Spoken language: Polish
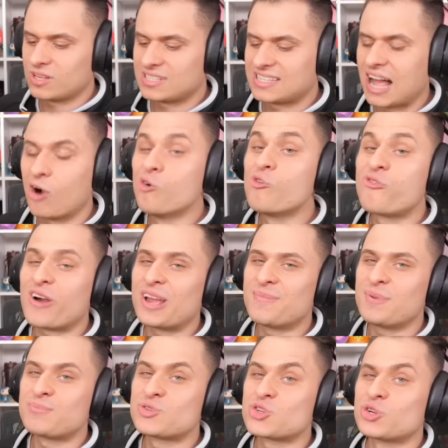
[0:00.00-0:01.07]
Zaufaj
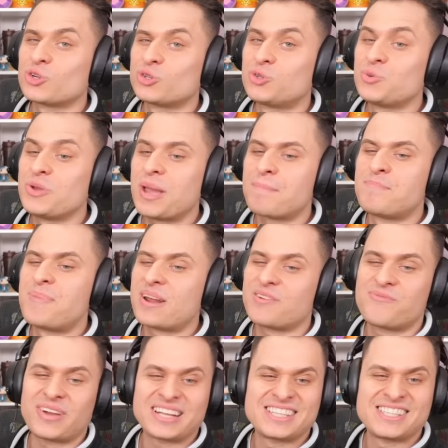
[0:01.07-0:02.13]
mi, przygotuję
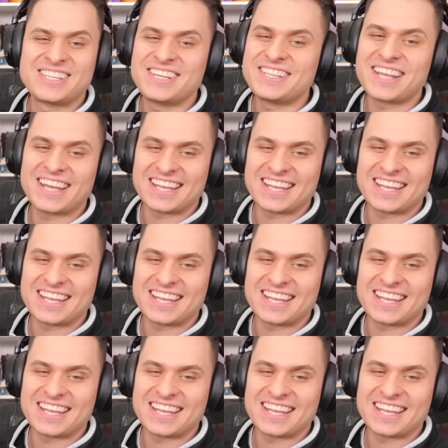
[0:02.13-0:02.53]
perfekcyjne